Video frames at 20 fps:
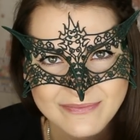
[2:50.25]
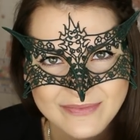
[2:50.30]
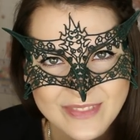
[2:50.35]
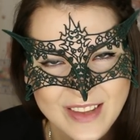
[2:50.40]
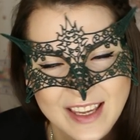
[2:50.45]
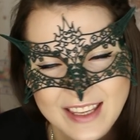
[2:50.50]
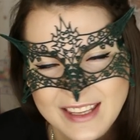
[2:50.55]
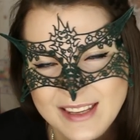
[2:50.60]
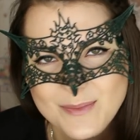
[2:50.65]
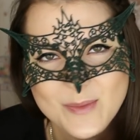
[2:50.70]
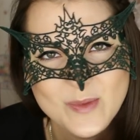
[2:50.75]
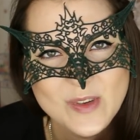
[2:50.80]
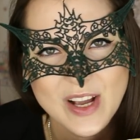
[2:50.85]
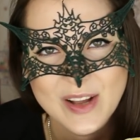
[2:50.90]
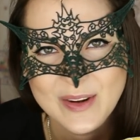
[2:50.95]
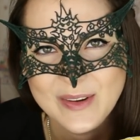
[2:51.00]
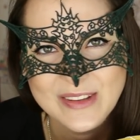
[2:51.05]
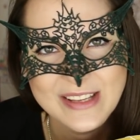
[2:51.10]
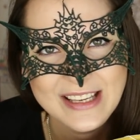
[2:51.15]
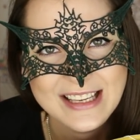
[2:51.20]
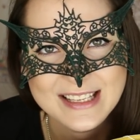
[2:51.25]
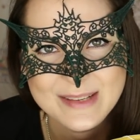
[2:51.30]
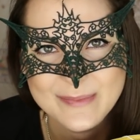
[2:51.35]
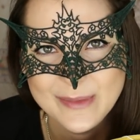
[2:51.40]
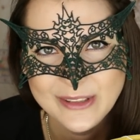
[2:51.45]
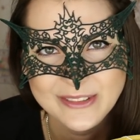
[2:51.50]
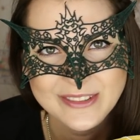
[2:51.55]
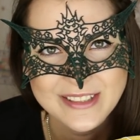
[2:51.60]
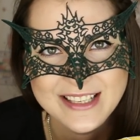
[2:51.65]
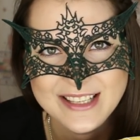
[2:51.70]
Какие-нибудь короткие
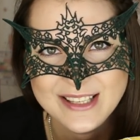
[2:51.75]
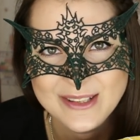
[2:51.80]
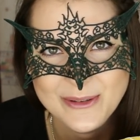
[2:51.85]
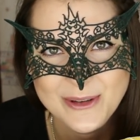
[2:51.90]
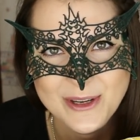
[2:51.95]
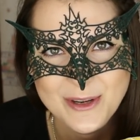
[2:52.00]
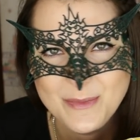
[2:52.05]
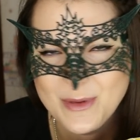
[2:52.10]
забавные истории,